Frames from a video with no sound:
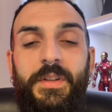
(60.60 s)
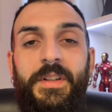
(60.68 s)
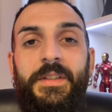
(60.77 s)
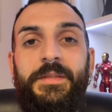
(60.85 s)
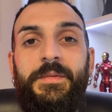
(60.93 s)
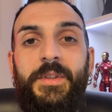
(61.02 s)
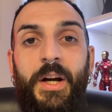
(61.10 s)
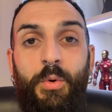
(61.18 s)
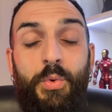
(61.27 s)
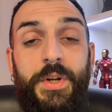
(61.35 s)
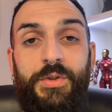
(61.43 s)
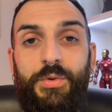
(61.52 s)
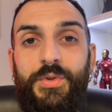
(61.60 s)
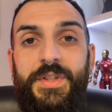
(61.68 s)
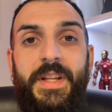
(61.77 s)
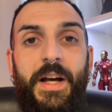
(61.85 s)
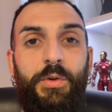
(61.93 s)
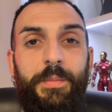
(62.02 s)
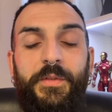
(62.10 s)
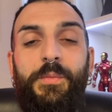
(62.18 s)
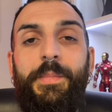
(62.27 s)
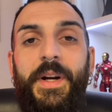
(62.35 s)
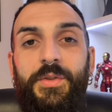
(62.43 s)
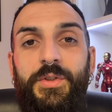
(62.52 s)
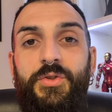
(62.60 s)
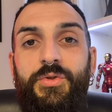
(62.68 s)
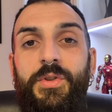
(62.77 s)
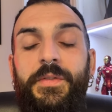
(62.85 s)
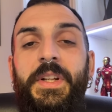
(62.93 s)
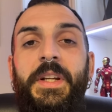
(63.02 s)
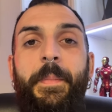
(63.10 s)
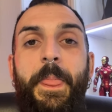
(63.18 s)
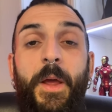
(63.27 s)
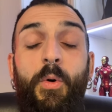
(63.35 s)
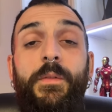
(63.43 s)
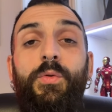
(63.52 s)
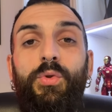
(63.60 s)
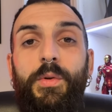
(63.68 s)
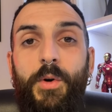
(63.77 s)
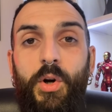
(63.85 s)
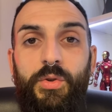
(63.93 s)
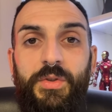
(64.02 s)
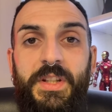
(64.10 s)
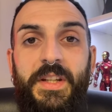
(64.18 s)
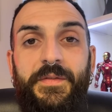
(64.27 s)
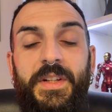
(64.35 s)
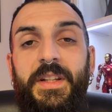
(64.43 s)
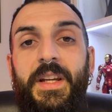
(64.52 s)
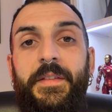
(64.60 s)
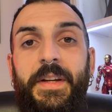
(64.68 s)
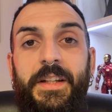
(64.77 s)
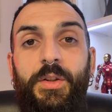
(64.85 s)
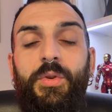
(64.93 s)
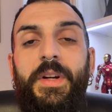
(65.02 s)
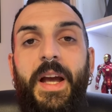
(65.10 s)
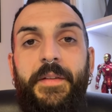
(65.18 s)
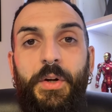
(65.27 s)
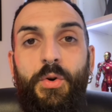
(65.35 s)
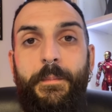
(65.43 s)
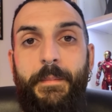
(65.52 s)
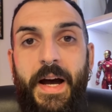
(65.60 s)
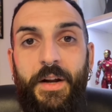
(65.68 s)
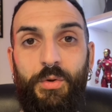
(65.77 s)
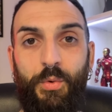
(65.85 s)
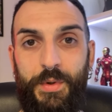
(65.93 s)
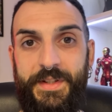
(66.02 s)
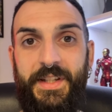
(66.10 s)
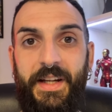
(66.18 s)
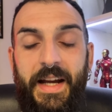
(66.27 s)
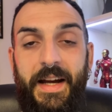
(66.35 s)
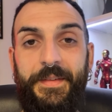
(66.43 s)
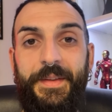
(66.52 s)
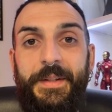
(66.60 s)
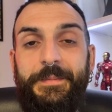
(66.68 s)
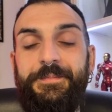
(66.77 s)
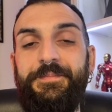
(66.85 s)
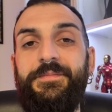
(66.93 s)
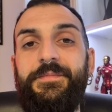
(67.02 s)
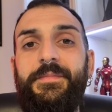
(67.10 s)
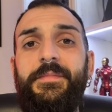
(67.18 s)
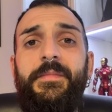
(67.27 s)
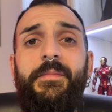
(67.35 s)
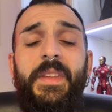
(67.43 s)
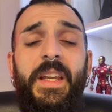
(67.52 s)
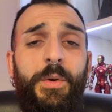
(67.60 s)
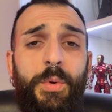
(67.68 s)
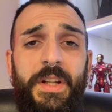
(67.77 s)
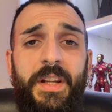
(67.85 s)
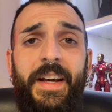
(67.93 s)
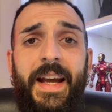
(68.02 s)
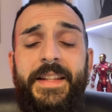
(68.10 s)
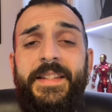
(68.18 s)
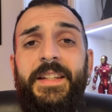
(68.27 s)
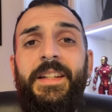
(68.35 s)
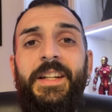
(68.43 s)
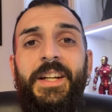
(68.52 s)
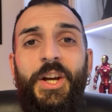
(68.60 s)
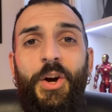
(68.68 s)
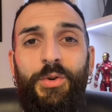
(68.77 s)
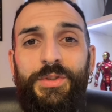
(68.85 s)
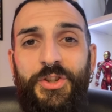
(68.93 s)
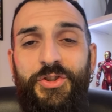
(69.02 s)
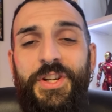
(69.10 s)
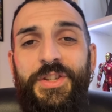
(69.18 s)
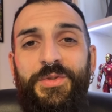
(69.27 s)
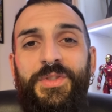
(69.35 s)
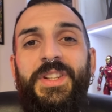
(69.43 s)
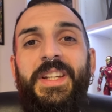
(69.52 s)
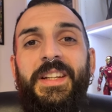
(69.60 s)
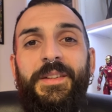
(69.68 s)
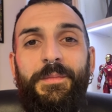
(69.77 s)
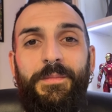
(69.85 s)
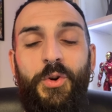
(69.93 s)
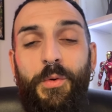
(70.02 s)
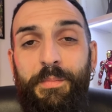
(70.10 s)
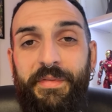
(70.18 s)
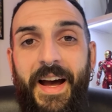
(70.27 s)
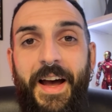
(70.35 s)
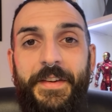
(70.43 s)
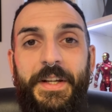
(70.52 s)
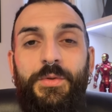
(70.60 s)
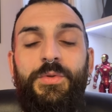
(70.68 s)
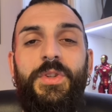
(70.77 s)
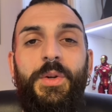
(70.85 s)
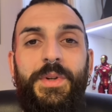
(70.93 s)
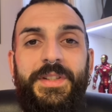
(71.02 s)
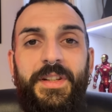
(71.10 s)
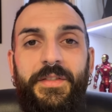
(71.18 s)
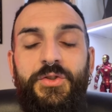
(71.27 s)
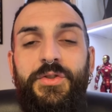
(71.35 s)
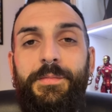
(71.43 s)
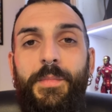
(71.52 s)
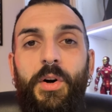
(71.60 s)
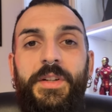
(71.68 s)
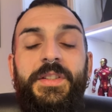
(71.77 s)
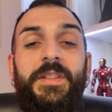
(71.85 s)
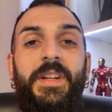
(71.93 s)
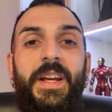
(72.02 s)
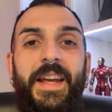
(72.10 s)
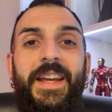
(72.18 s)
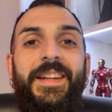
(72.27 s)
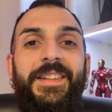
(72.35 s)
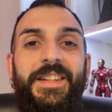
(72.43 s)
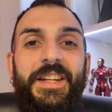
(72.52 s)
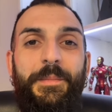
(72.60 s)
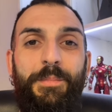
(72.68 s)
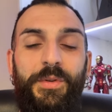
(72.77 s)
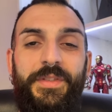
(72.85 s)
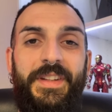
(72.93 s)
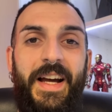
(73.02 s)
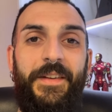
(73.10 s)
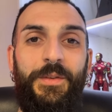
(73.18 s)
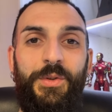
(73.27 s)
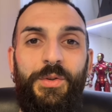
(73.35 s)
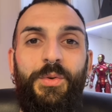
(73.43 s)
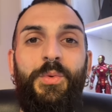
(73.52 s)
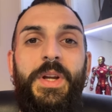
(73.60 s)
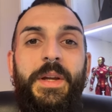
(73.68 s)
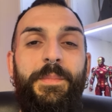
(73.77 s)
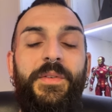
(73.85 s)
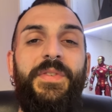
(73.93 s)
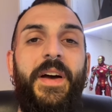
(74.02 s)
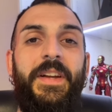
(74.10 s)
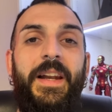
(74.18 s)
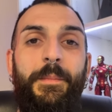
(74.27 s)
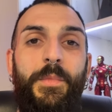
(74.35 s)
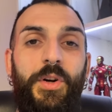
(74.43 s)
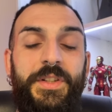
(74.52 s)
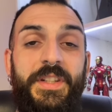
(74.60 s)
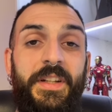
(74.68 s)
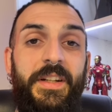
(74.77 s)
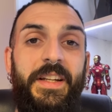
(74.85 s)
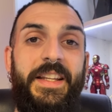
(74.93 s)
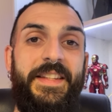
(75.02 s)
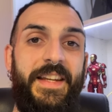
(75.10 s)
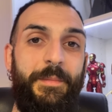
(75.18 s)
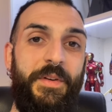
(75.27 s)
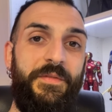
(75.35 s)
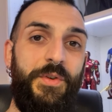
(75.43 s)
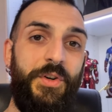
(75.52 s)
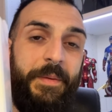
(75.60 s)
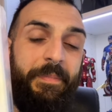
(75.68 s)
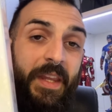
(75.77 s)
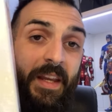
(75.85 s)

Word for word: ehm, a cui sono stato per un paio di giorni, ho avuto modo di vedere, di toccare con mano queste carte. E quindi ragazzi ho deciso di comprare uno di questi treasure box e di portarlo qui per fare l'unboxing insieme a voi.